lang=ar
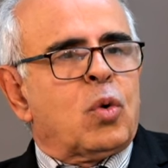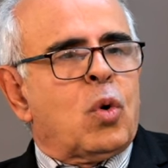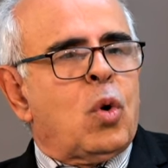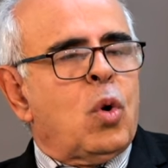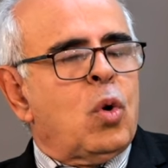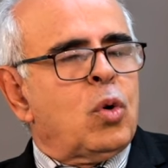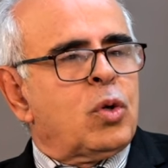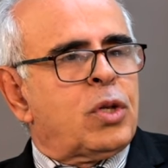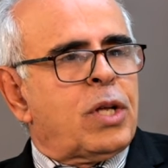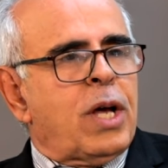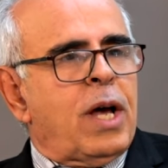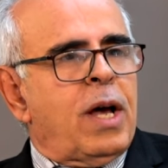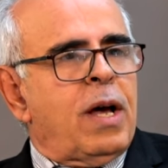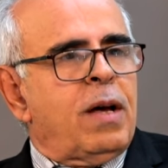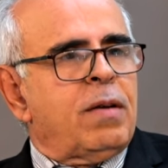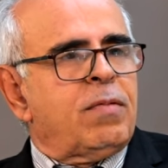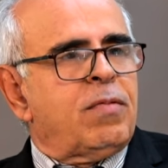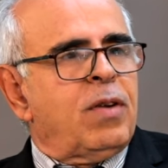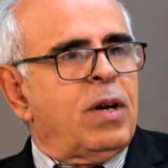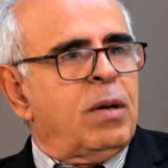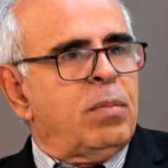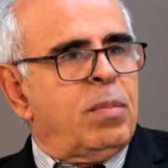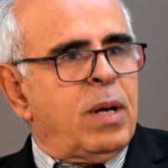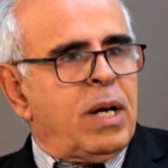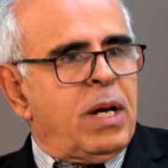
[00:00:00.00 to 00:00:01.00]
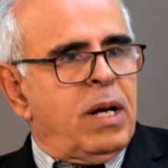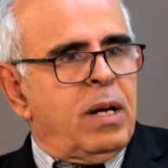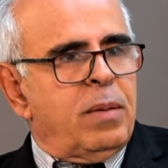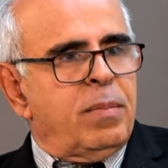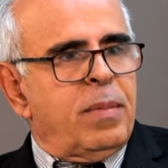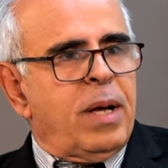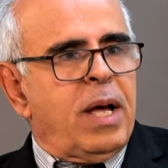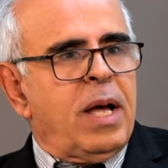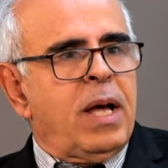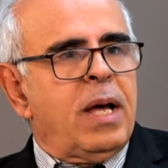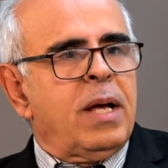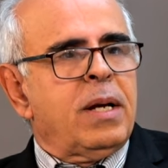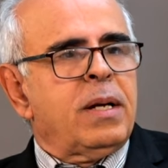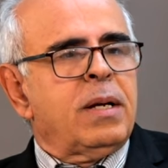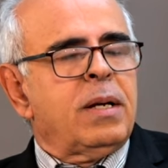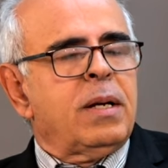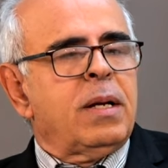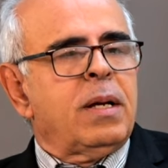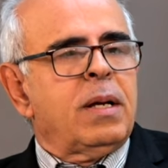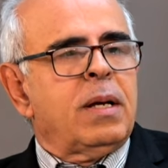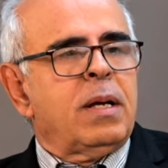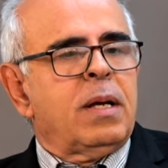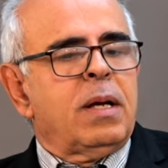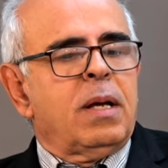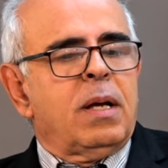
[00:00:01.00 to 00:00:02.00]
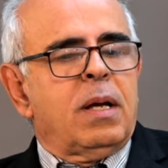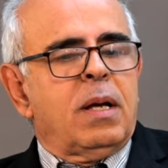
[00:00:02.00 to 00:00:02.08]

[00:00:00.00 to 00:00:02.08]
كوتا في البرلمان